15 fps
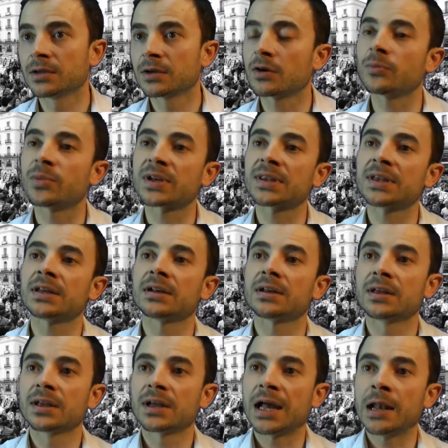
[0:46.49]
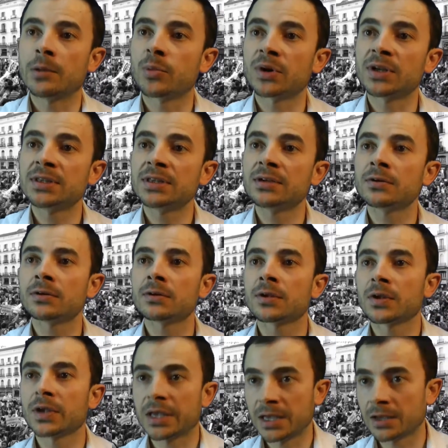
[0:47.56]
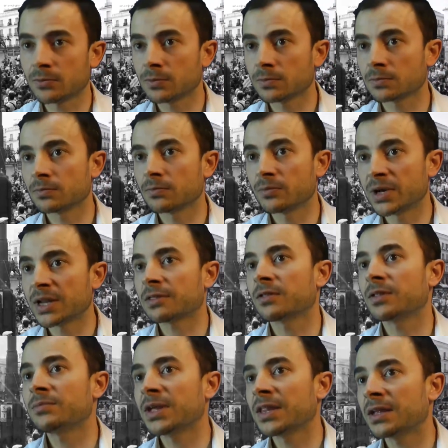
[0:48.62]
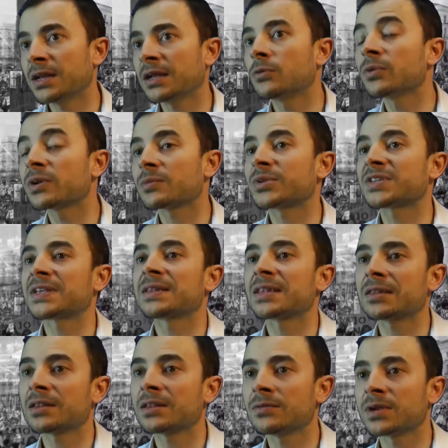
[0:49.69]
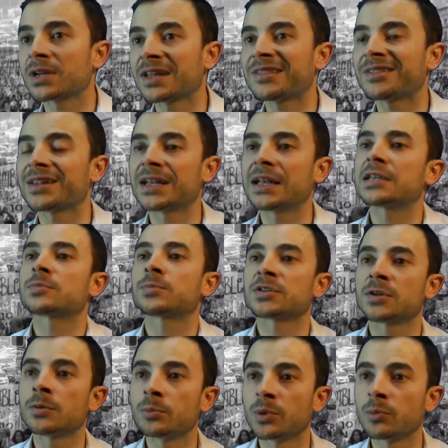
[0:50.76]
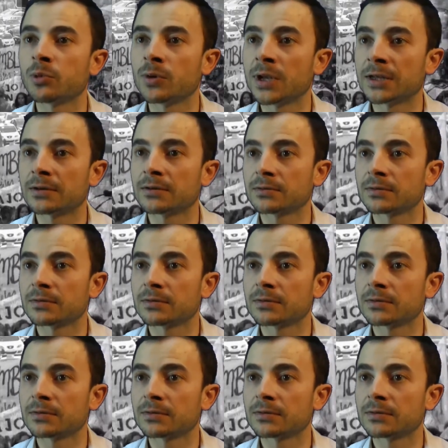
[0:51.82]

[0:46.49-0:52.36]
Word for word: Convertir al político en un brazo de madera, en un representante de verdad de la expresión popular